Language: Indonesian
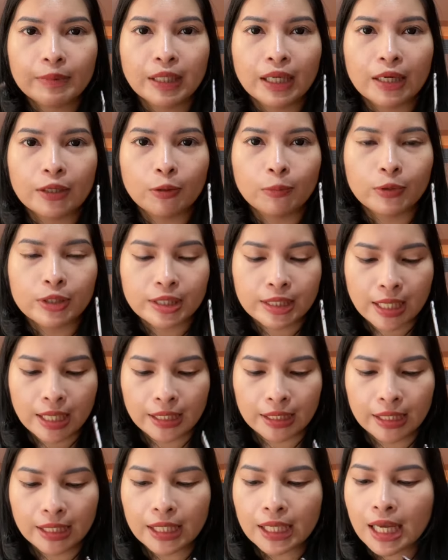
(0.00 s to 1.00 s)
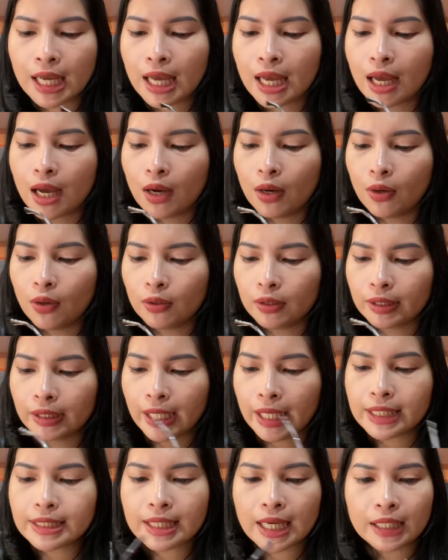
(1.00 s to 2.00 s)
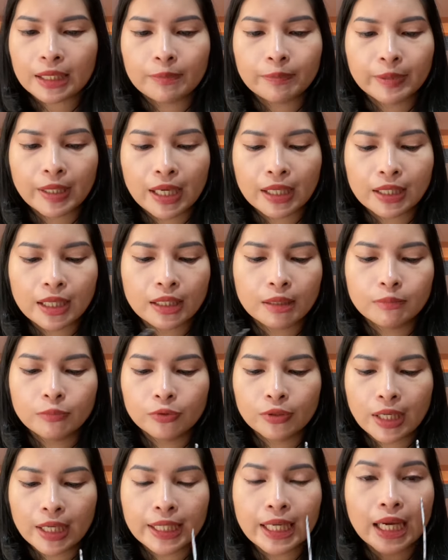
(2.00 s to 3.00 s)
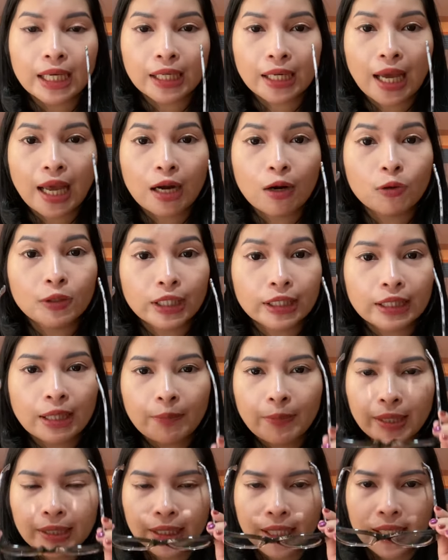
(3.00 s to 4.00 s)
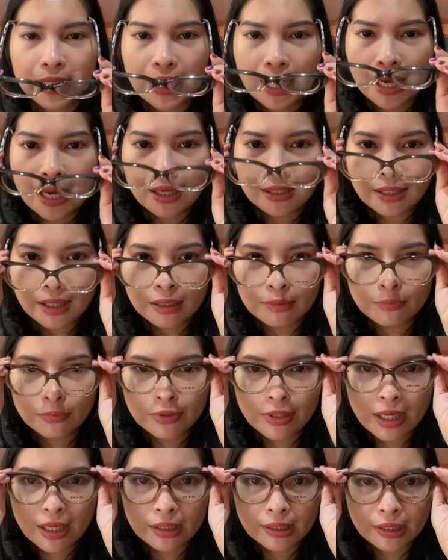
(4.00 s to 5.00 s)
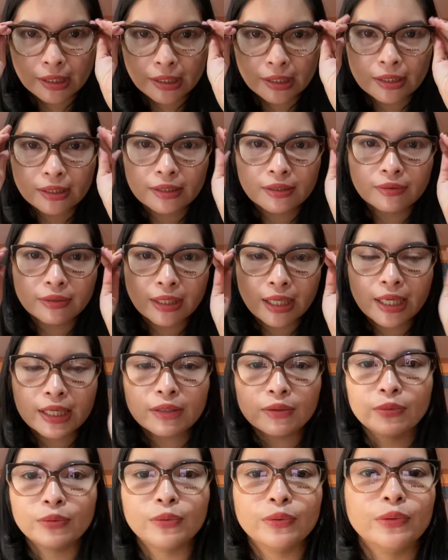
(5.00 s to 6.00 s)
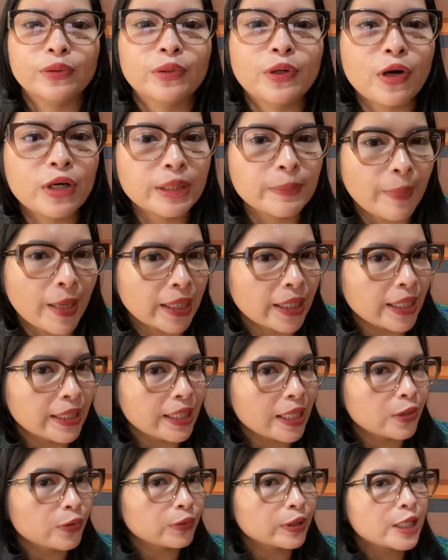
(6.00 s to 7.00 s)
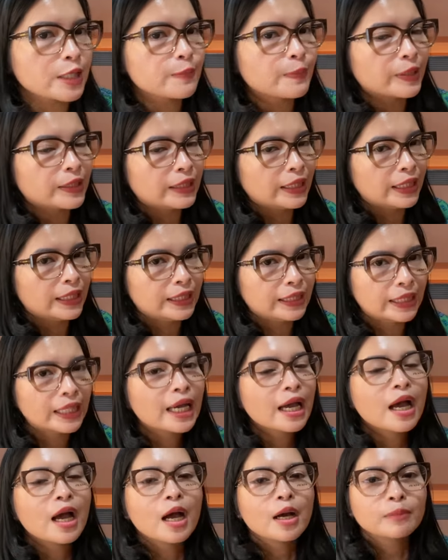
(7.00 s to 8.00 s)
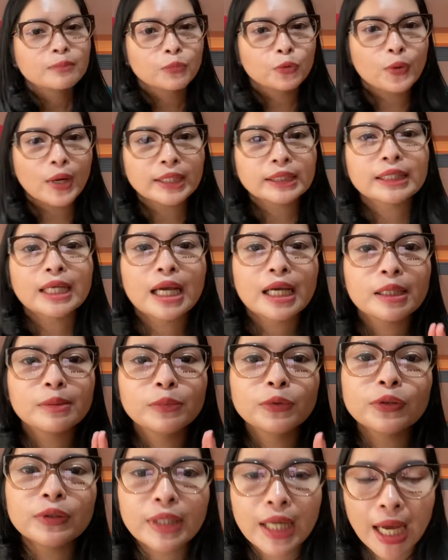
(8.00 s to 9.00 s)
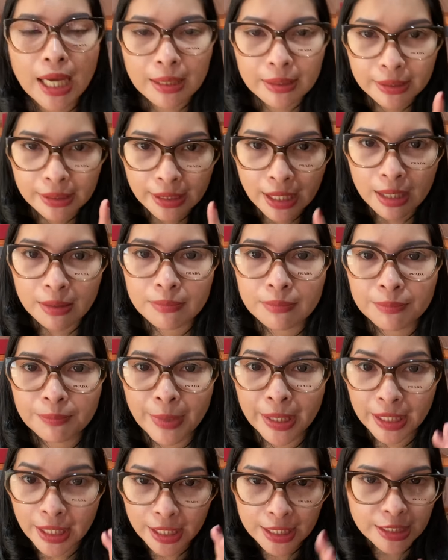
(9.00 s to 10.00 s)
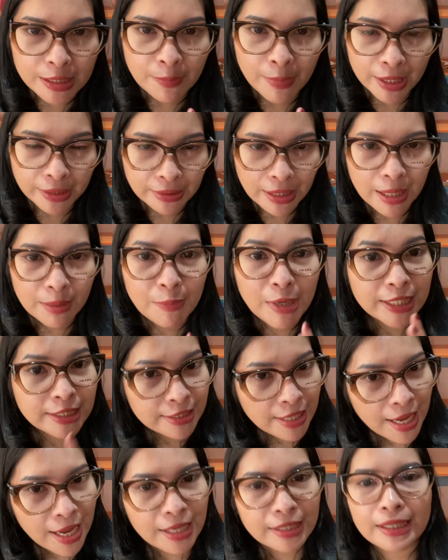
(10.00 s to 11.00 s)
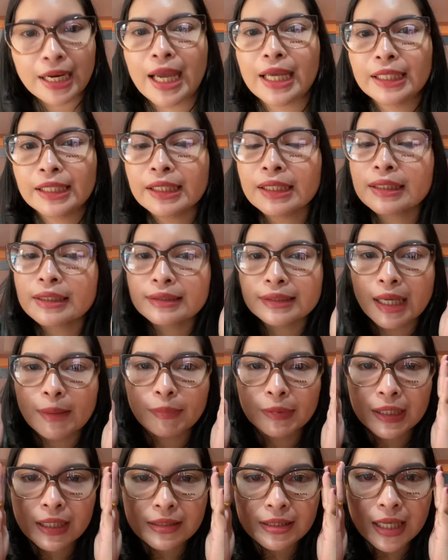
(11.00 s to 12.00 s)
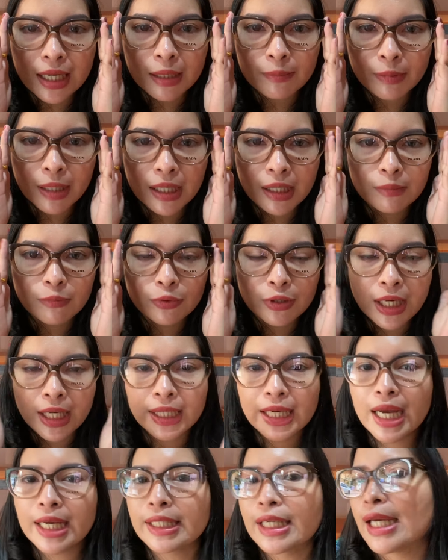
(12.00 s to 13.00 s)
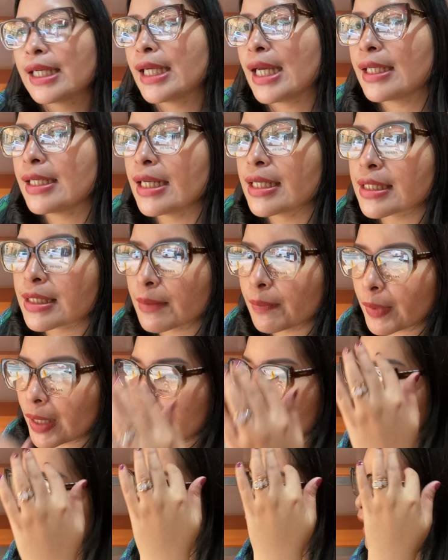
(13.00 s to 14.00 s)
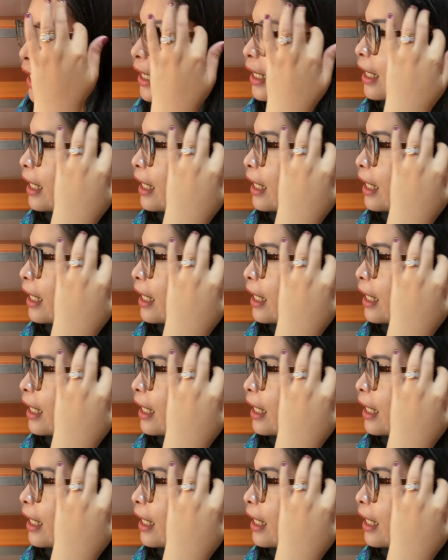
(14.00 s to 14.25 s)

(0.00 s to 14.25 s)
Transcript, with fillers: dengan nomor seri oke okay, cakep ya kakak bunda ya kalau kita pakai ya kakak bunda nih oke okay. oh kalau dipakai dia looknya seperti ini buat kakak bunda yang pakai kacamata baca nah ini cakep kakak bunda gaya ya dari si Prada ya